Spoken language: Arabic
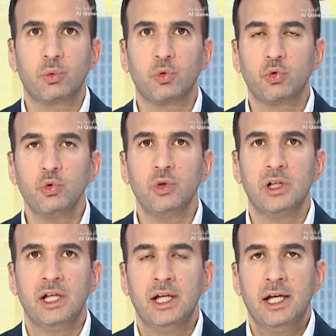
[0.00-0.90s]
وصول
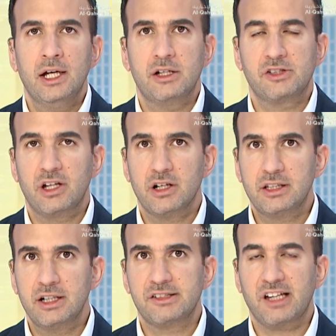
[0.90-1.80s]

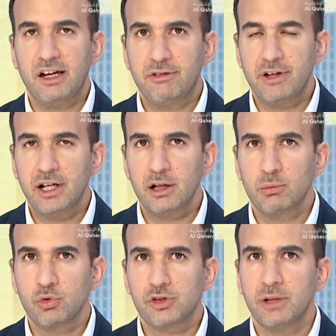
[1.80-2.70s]
سيارات الاسعاف الى
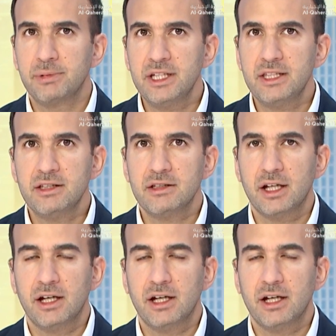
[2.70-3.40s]
المصابين